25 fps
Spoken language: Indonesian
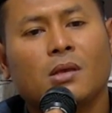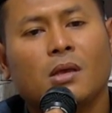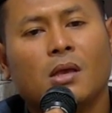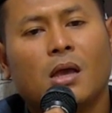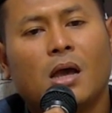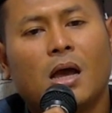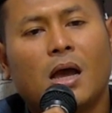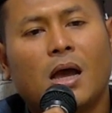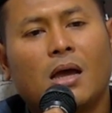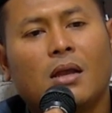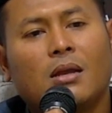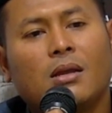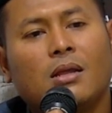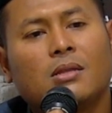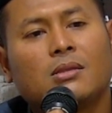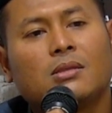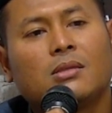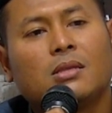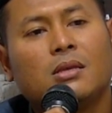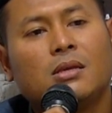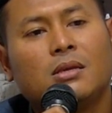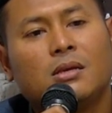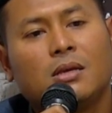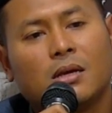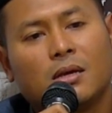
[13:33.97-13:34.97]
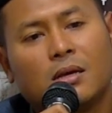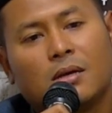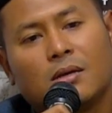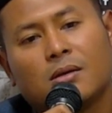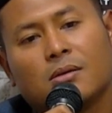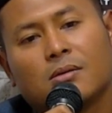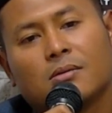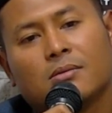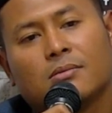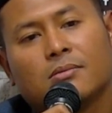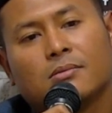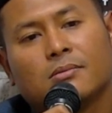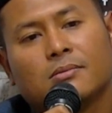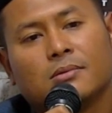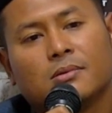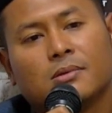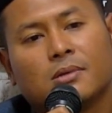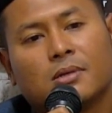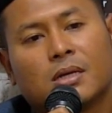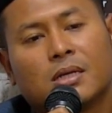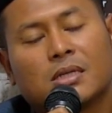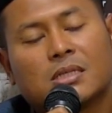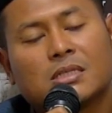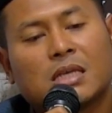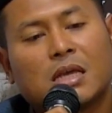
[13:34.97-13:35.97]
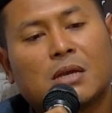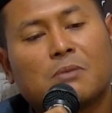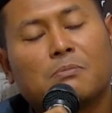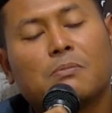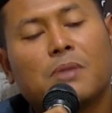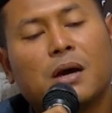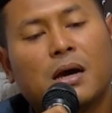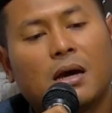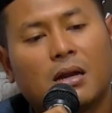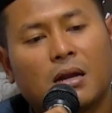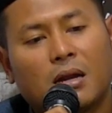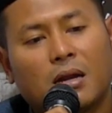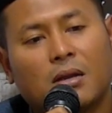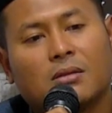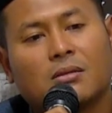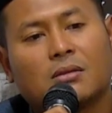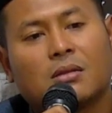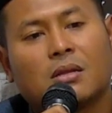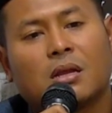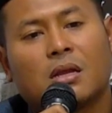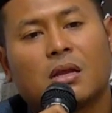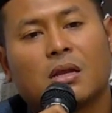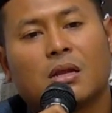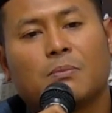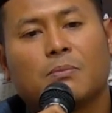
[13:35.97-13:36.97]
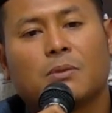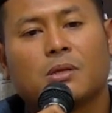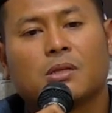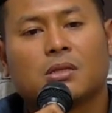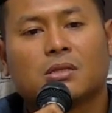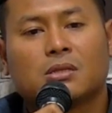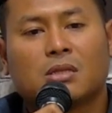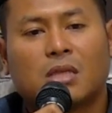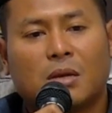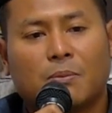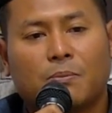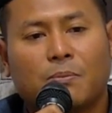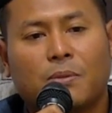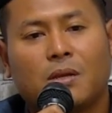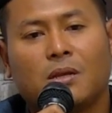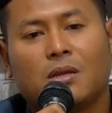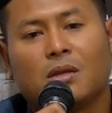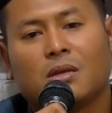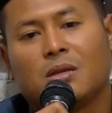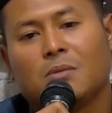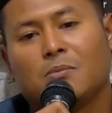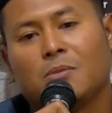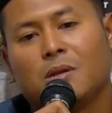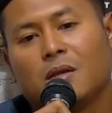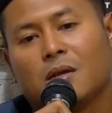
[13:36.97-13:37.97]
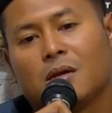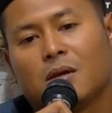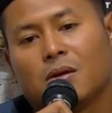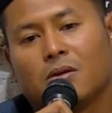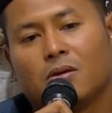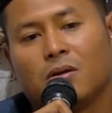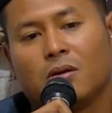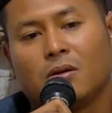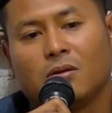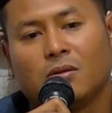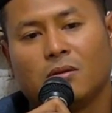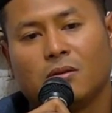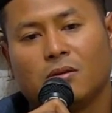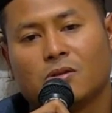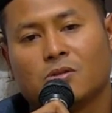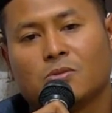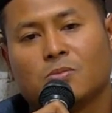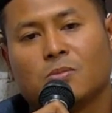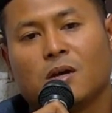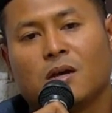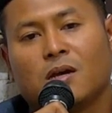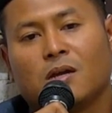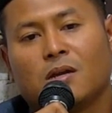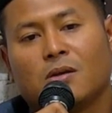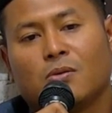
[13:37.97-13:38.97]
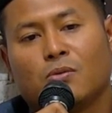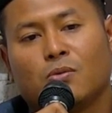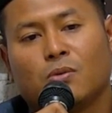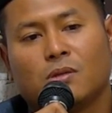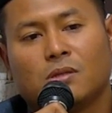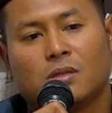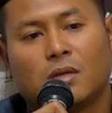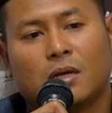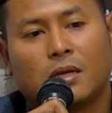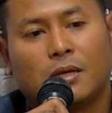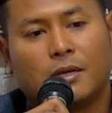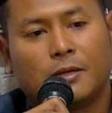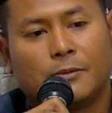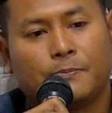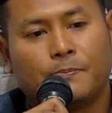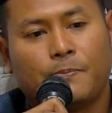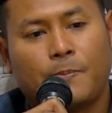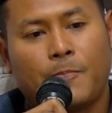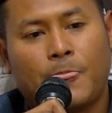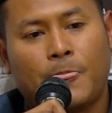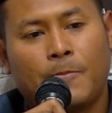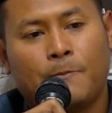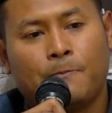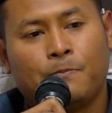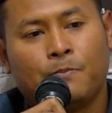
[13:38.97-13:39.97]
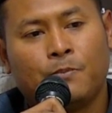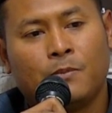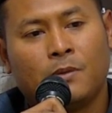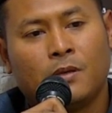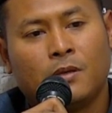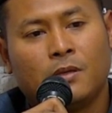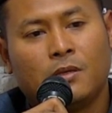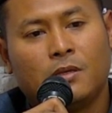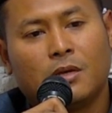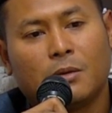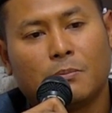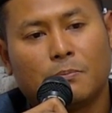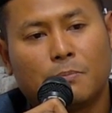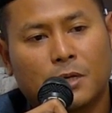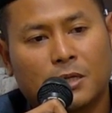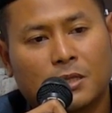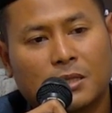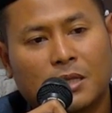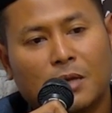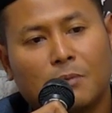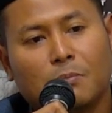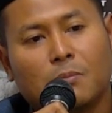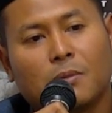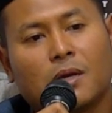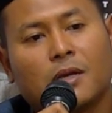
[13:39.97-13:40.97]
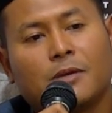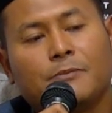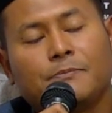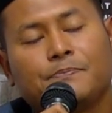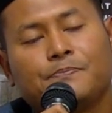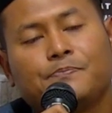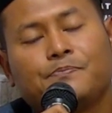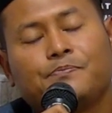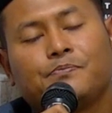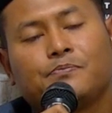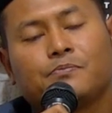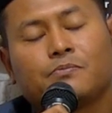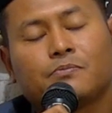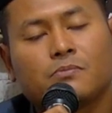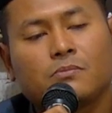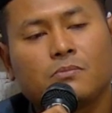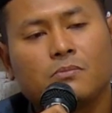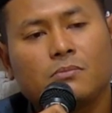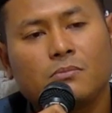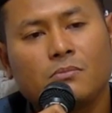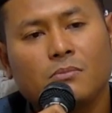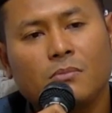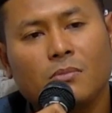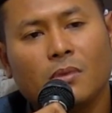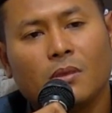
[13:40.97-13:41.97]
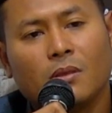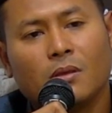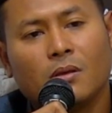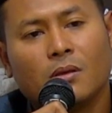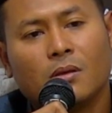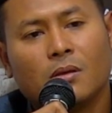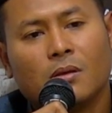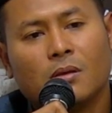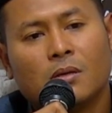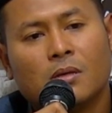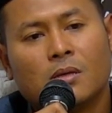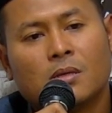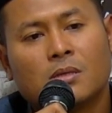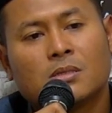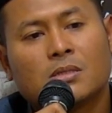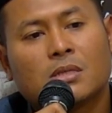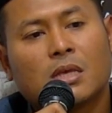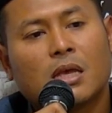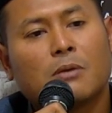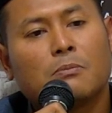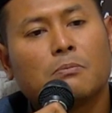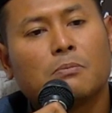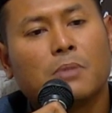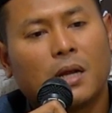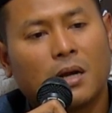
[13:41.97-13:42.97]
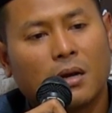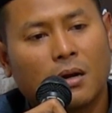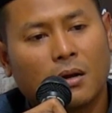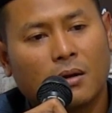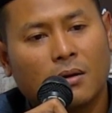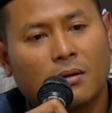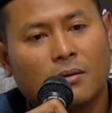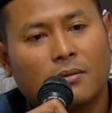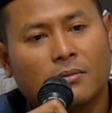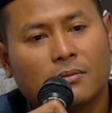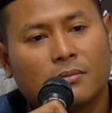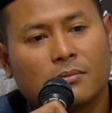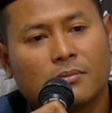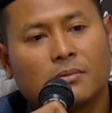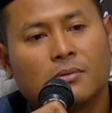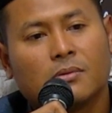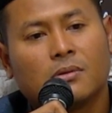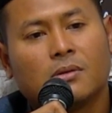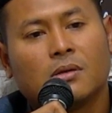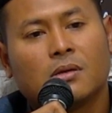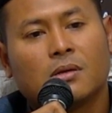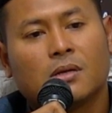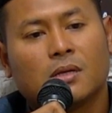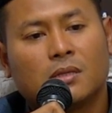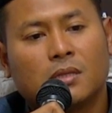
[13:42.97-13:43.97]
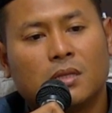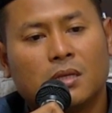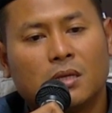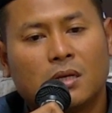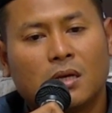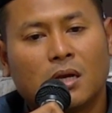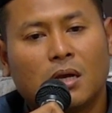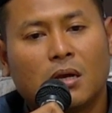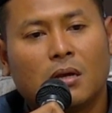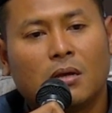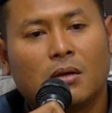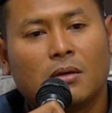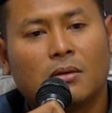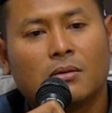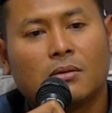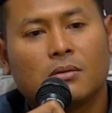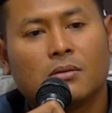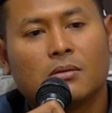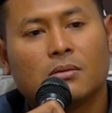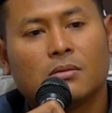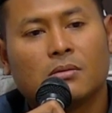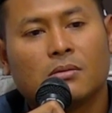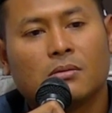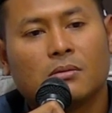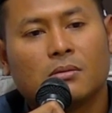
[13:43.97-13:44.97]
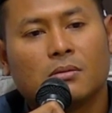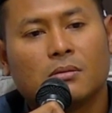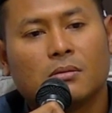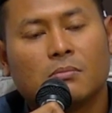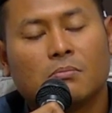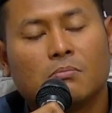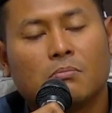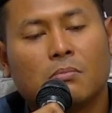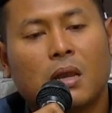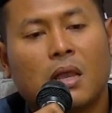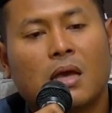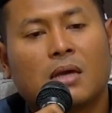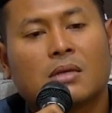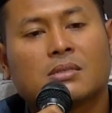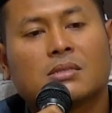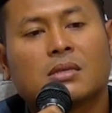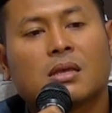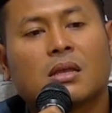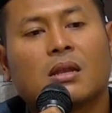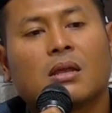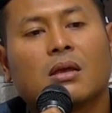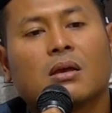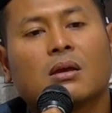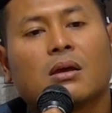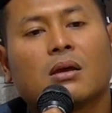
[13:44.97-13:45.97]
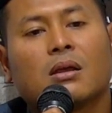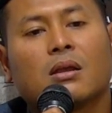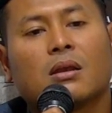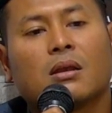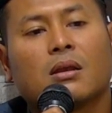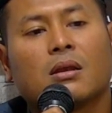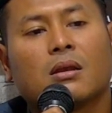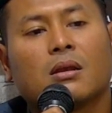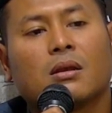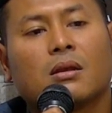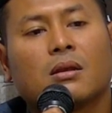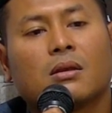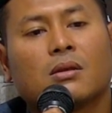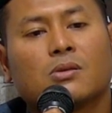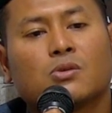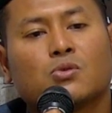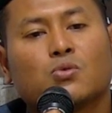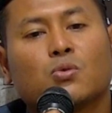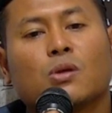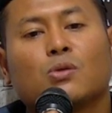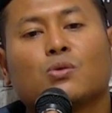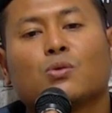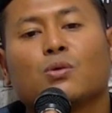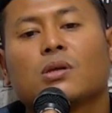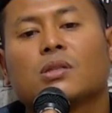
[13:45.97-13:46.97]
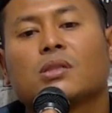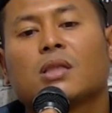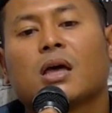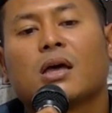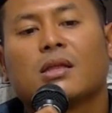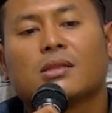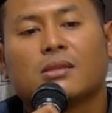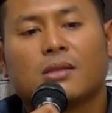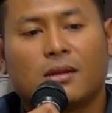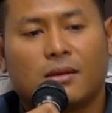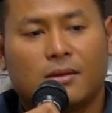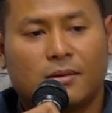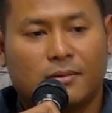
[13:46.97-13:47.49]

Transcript: Ada tiga kesabaran terhadap ketetapan yang diberikan oleh Allah Subhanahu wa taala. Yang pertama, sabar ketika melaksanakan suatu ketaatan.